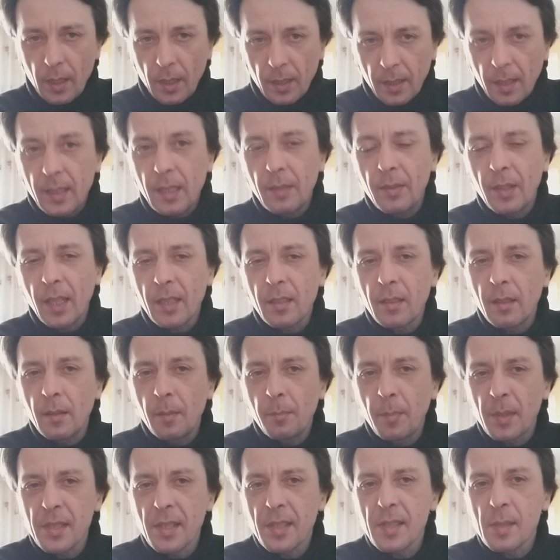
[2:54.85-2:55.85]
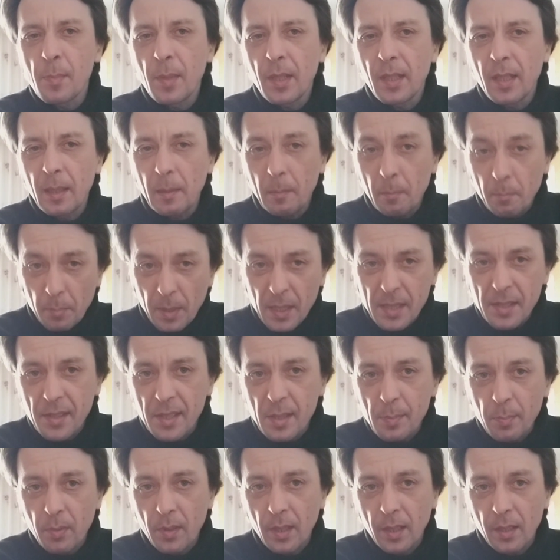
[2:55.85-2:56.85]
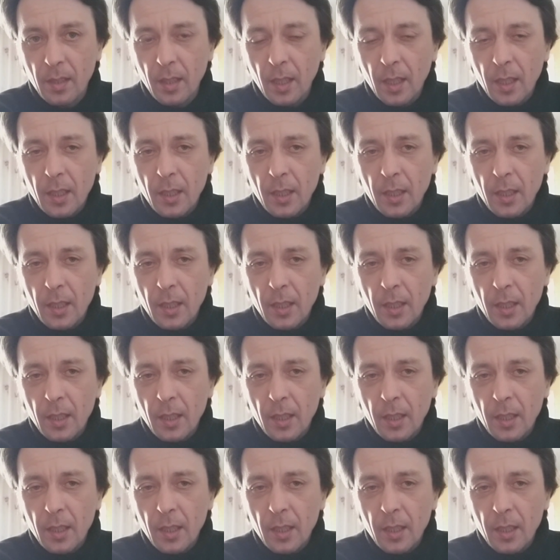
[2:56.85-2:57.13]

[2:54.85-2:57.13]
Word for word: как говорят бизнесмены, бизнес-план,